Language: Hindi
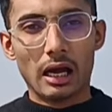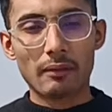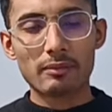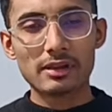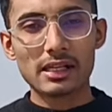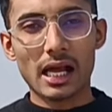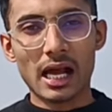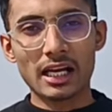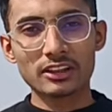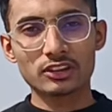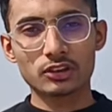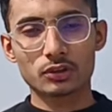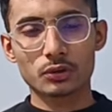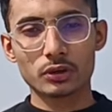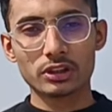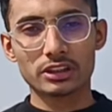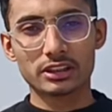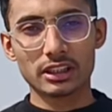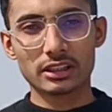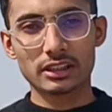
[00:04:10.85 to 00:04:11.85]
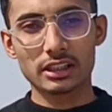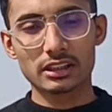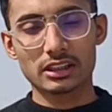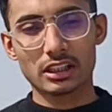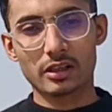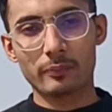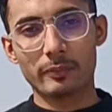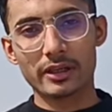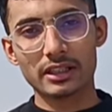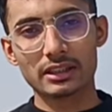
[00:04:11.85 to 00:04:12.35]
अब लास्ट क्वेश्चन की
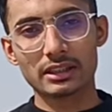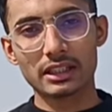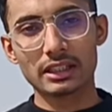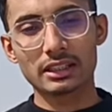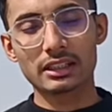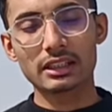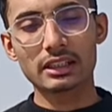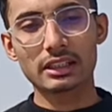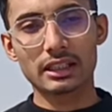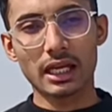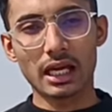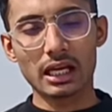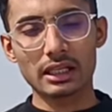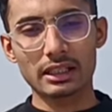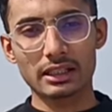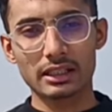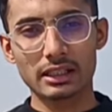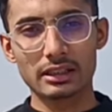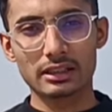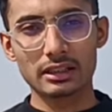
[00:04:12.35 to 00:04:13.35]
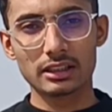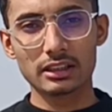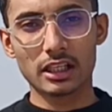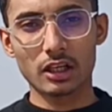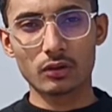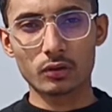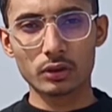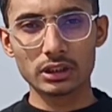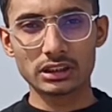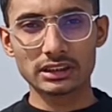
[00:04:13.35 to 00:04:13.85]
तरफ बढ़ते कि क्या क्रेटीन
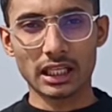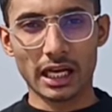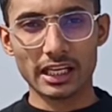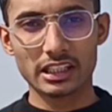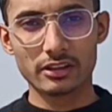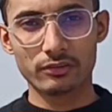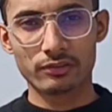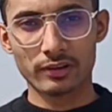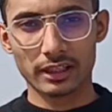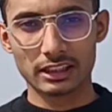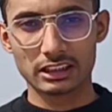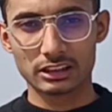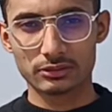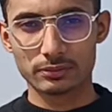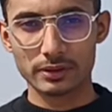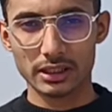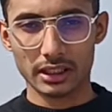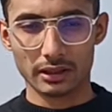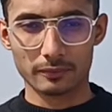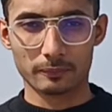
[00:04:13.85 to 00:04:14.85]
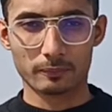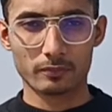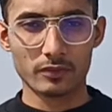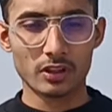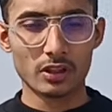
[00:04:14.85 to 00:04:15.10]
का कोई साइड इफेक्ट्स भी है